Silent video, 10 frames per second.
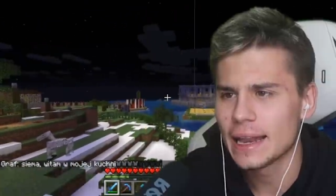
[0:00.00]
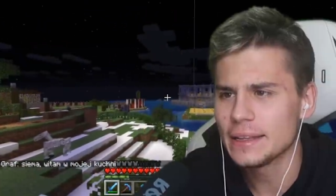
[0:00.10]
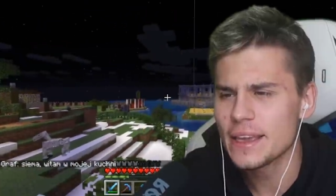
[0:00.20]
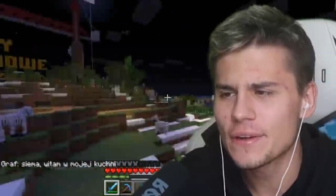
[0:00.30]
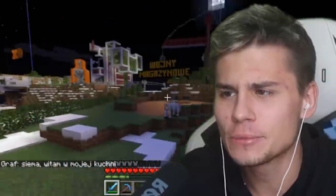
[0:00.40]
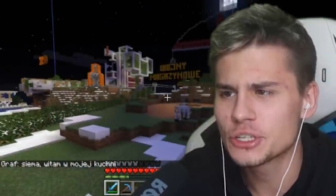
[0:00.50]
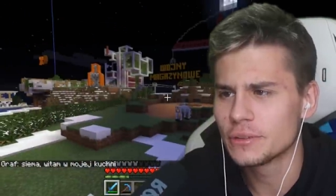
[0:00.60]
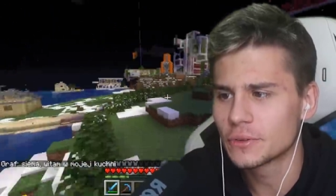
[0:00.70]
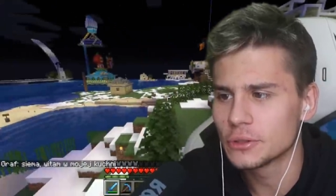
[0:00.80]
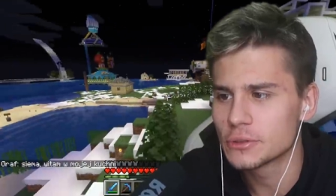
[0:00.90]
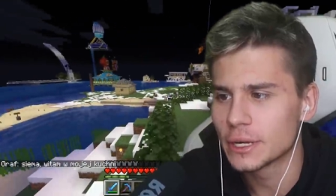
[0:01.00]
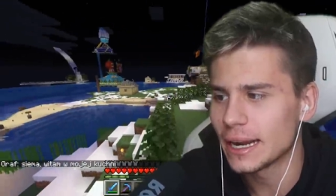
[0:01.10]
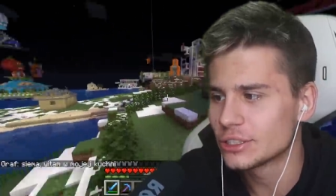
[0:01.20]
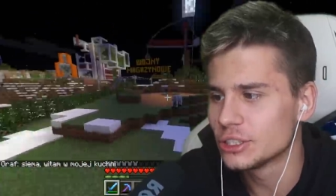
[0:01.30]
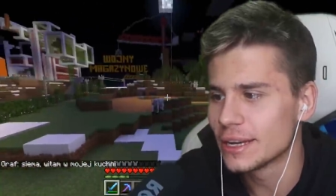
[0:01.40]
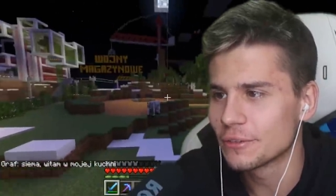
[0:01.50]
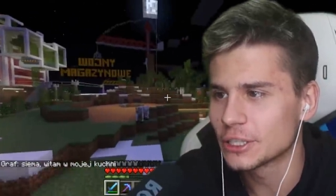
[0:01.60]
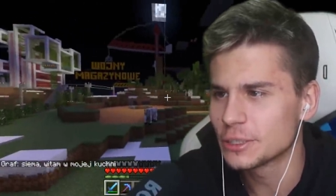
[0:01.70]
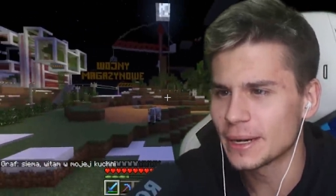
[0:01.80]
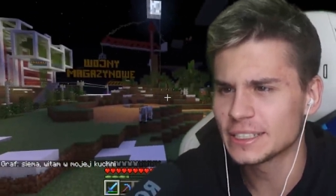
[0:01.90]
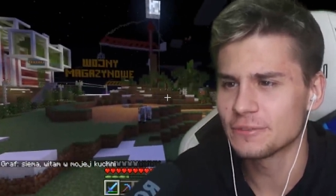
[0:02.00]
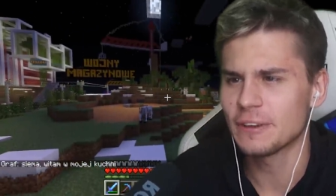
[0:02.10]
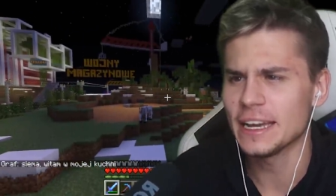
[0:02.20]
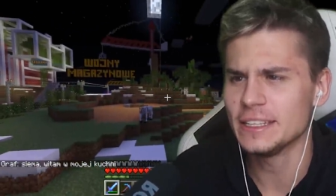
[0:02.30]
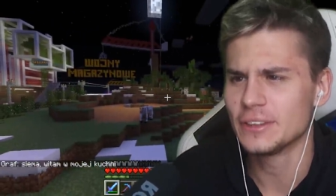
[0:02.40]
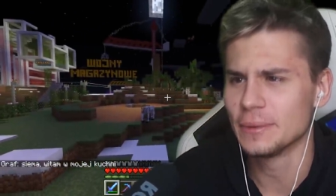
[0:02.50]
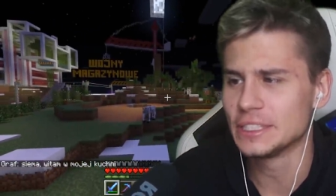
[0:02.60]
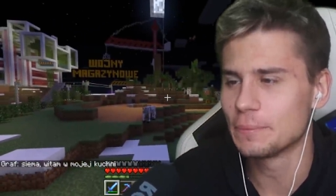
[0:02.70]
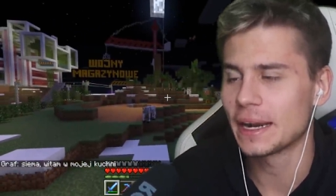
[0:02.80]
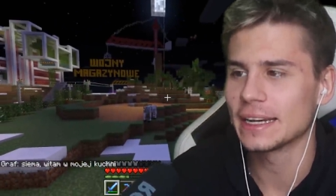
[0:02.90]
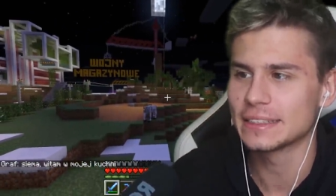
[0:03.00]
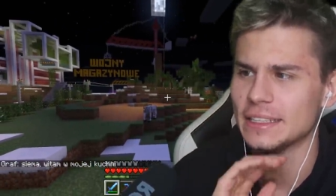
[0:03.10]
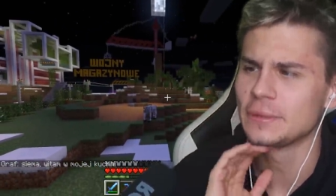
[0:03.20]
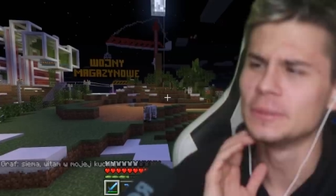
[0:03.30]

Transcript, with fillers: ale nie wiem, czy on w końcu gra, czy nie. W każdym razie fajny to będzie prank